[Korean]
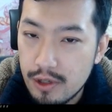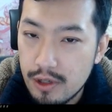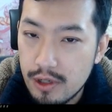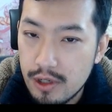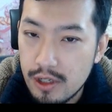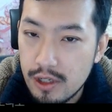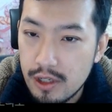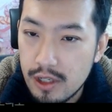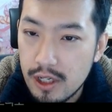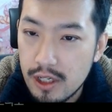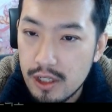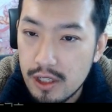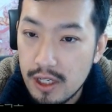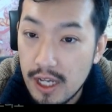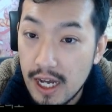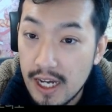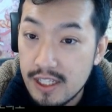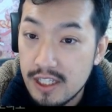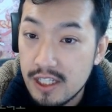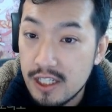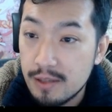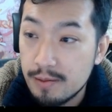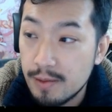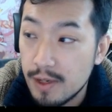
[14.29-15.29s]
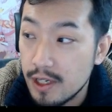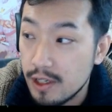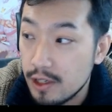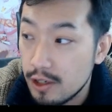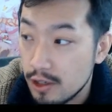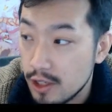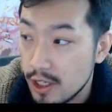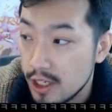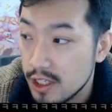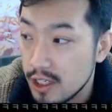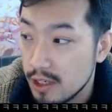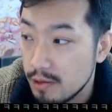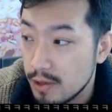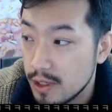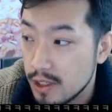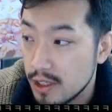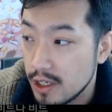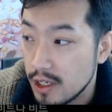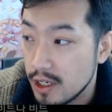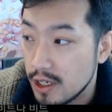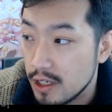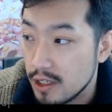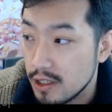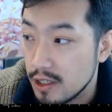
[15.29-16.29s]
일단 아침에
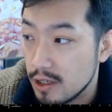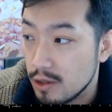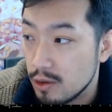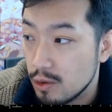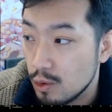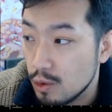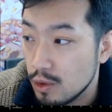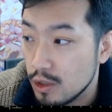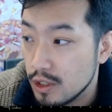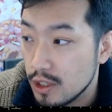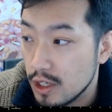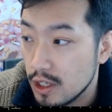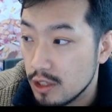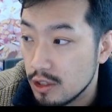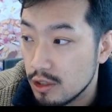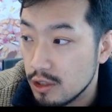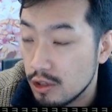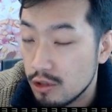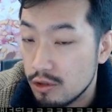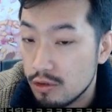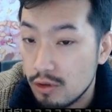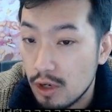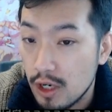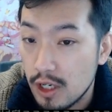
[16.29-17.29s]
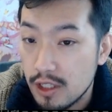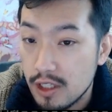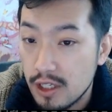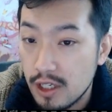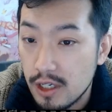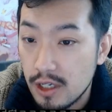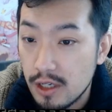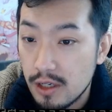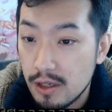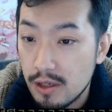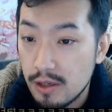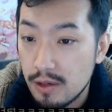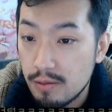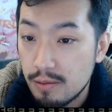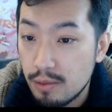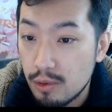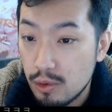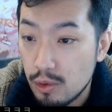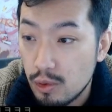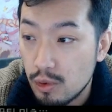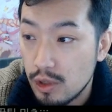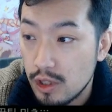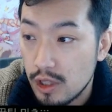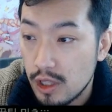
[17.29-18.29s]
일어나자마자 이제 똥을 싸는 경우가 이제
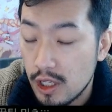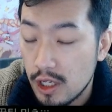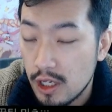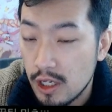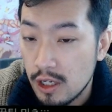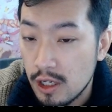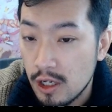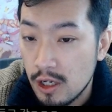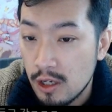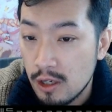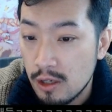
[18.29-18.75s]
보통인데,